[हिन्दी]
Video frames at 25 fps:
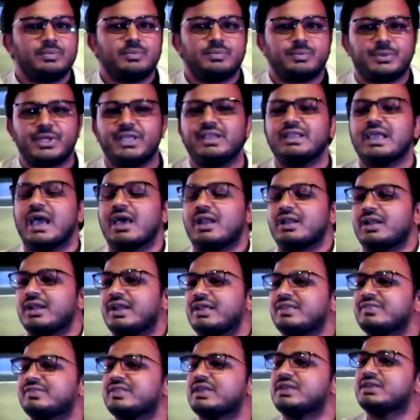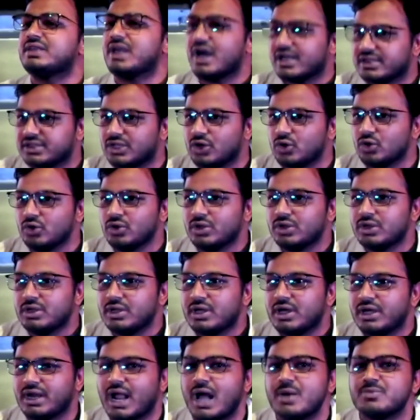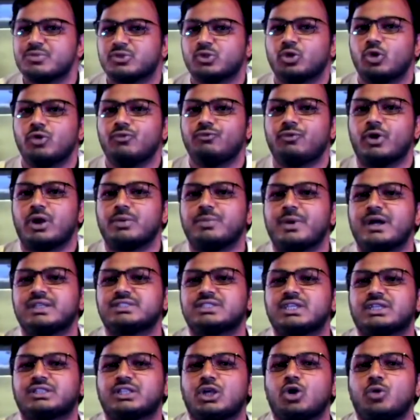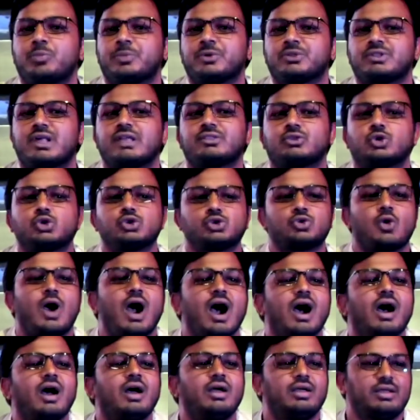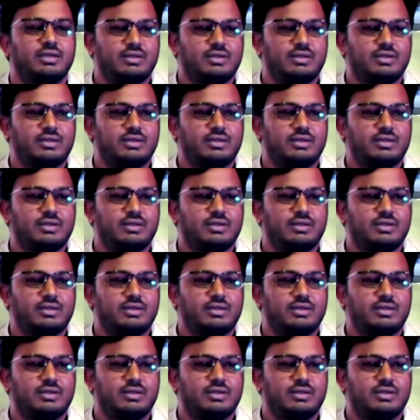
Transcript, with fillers: पेरियार नरई सिंह यादव रामस्वरूप वर्मा जगदेव प्रसाद कुशवाहा